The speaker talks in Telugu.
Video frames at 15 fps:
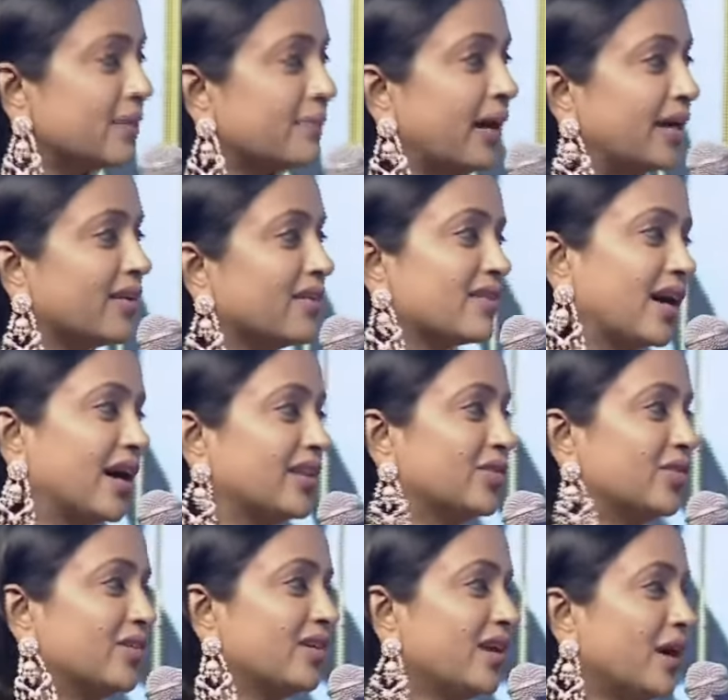రాసిన మాటలు
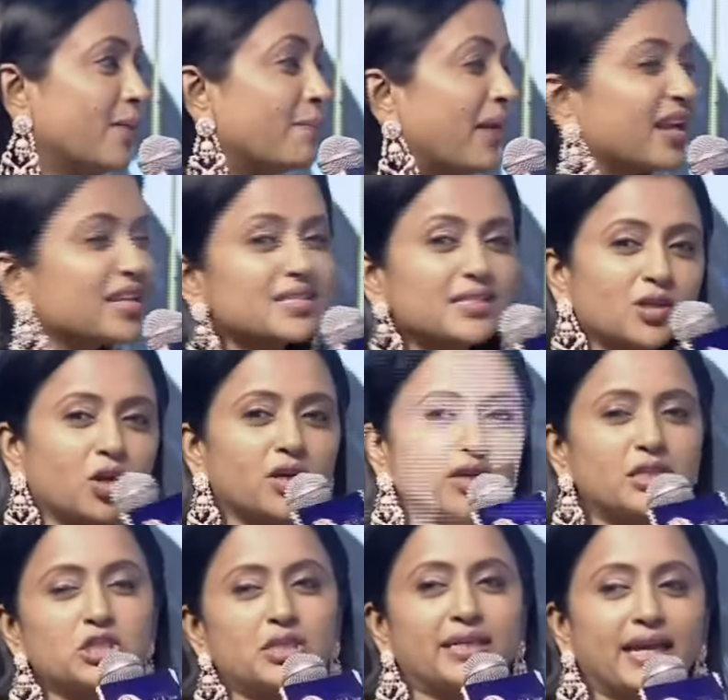కాదు మనసులో
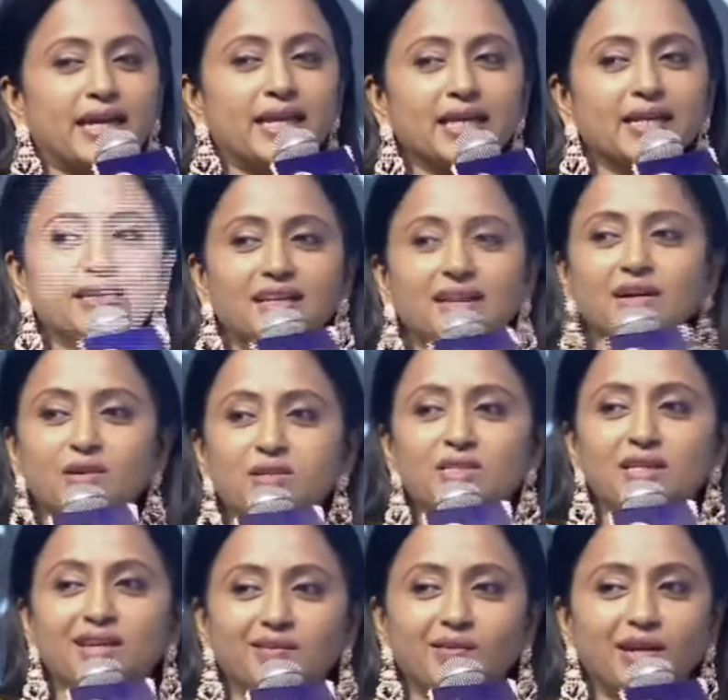నుంచి డైరెక్ట్గా
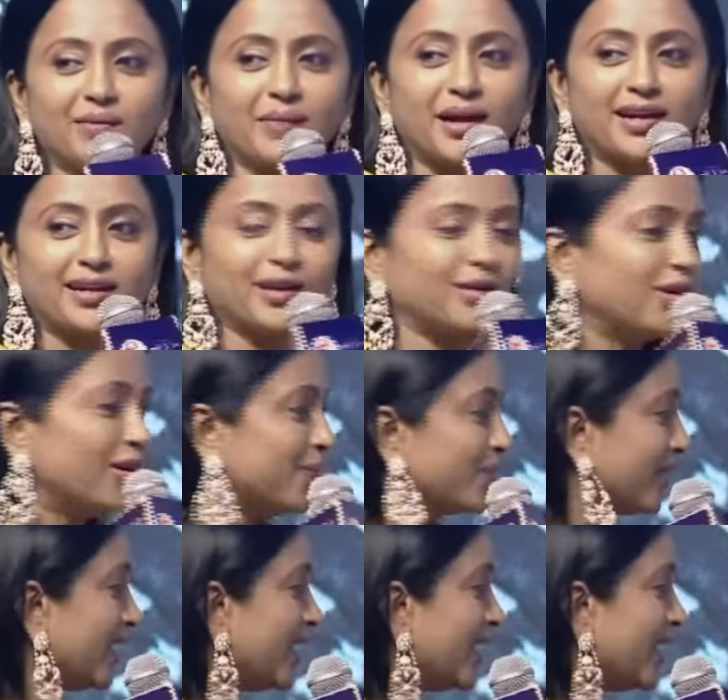వచ్చినటువంటి మాటలు